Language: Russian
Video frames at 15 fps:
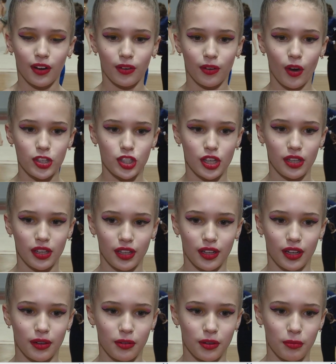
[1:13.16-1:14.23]
очень
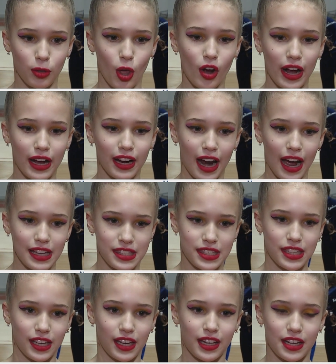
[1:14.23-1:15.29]
а, много грации,
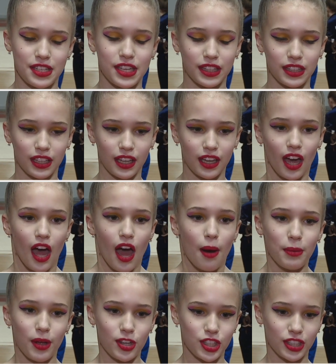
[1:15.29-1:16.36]
красоты. Мне
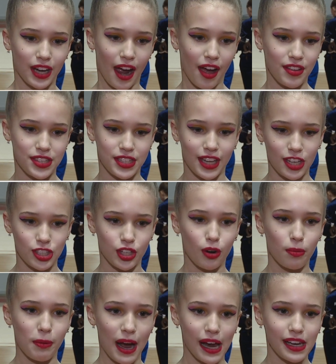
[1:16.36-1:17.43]
очень нравятся наши
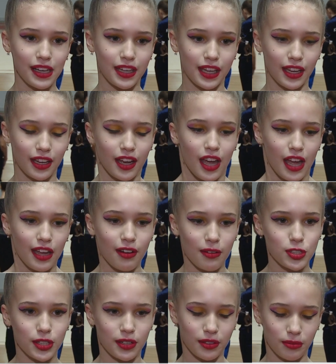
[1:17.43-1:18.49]
купальники, и вообще
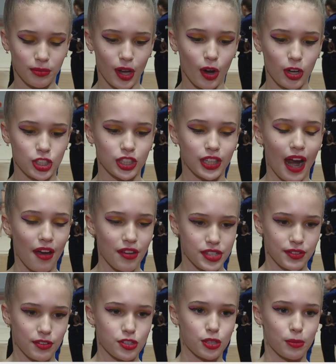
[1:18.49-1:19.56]
мне очень нравится
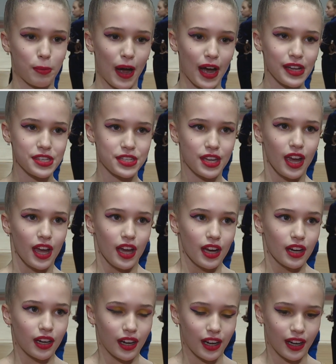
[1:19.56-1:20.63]
выступать
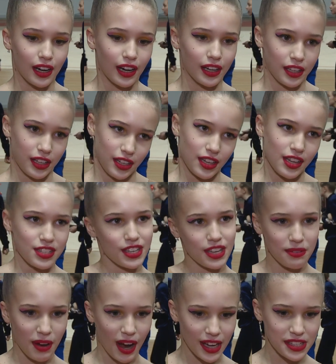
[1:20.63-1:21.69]
а, и
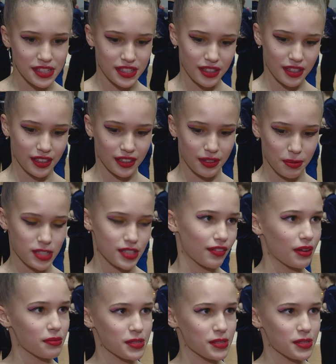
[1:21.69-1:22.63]
занимать э, призовые